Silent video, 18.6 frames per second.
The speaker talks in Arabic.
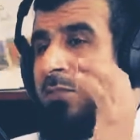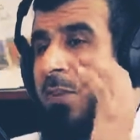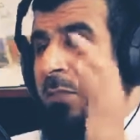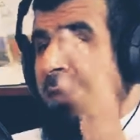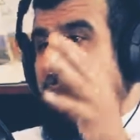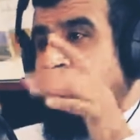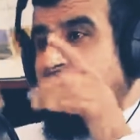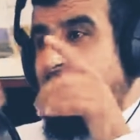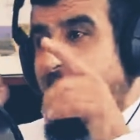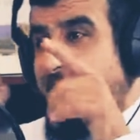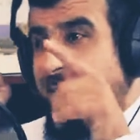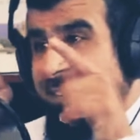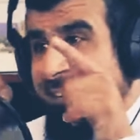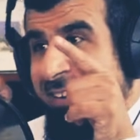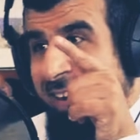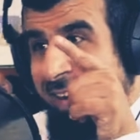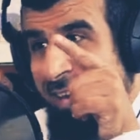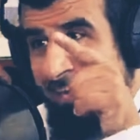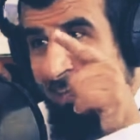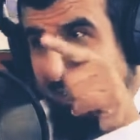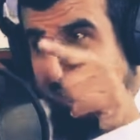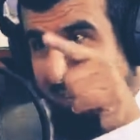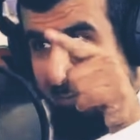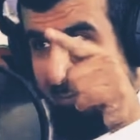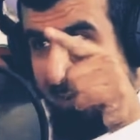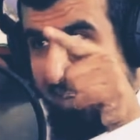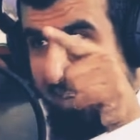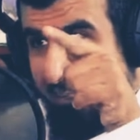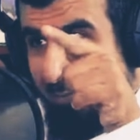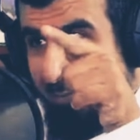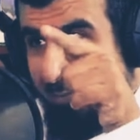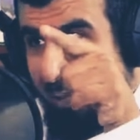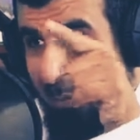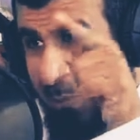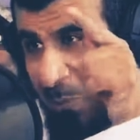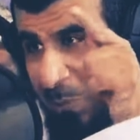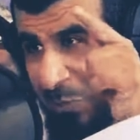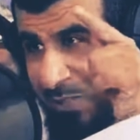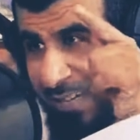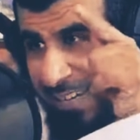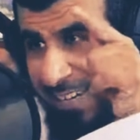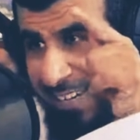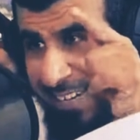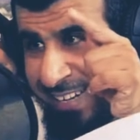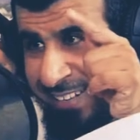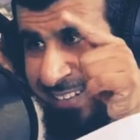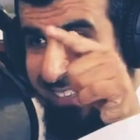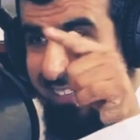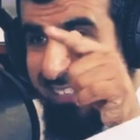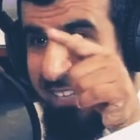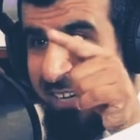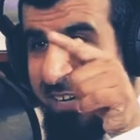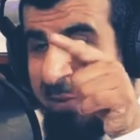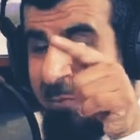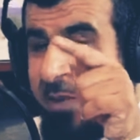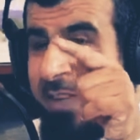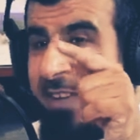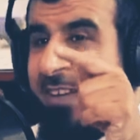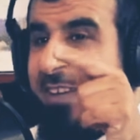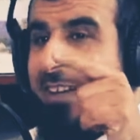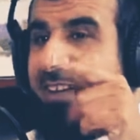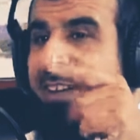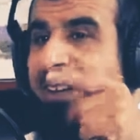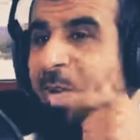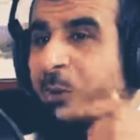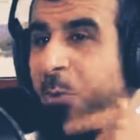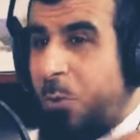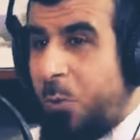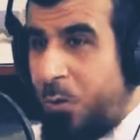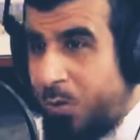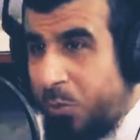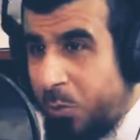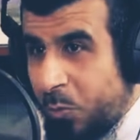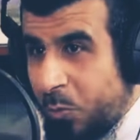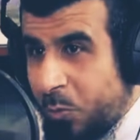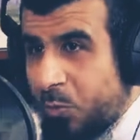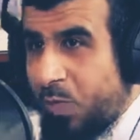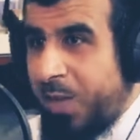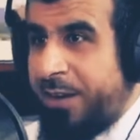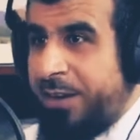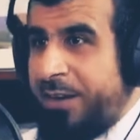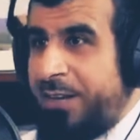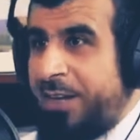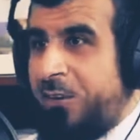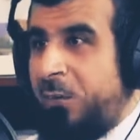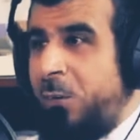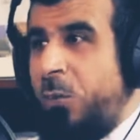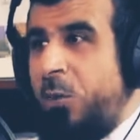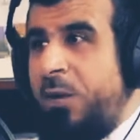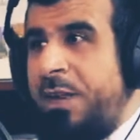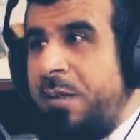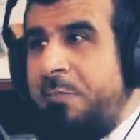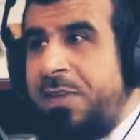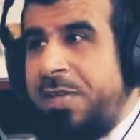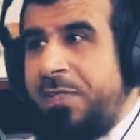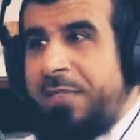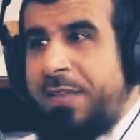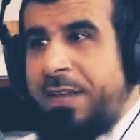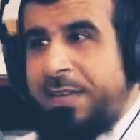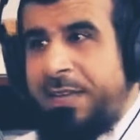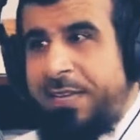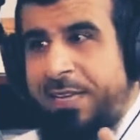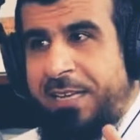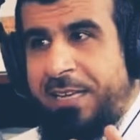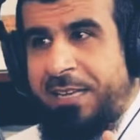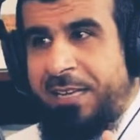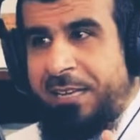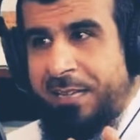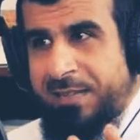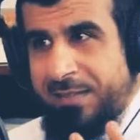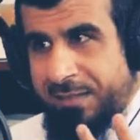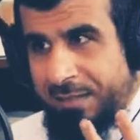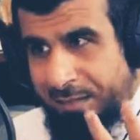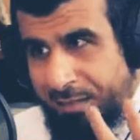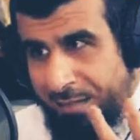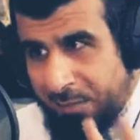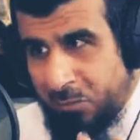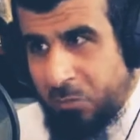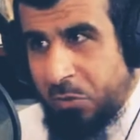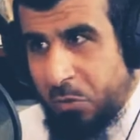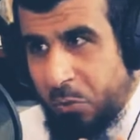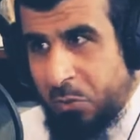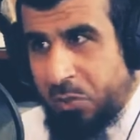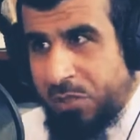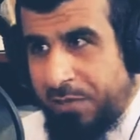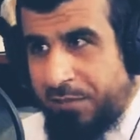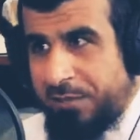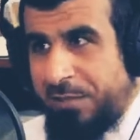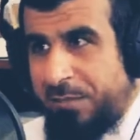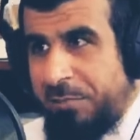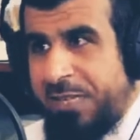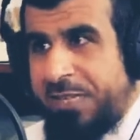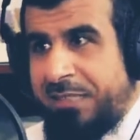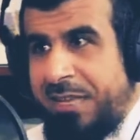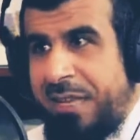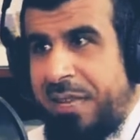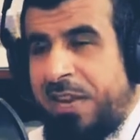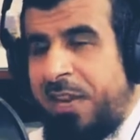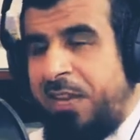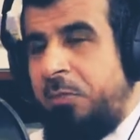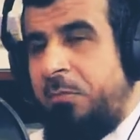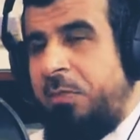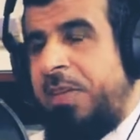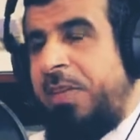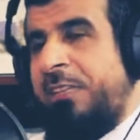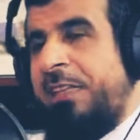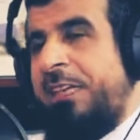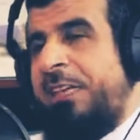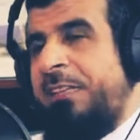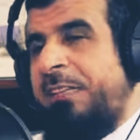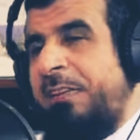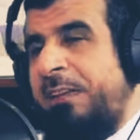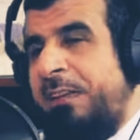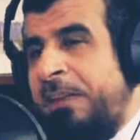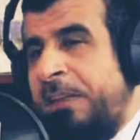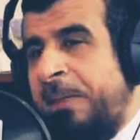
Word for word: جميل فلاحظ الربا لما وصل إلى قضية الربا هو يصرح يقول لم يظهر لي على المستوى الشخصي ما يتعلق بقضية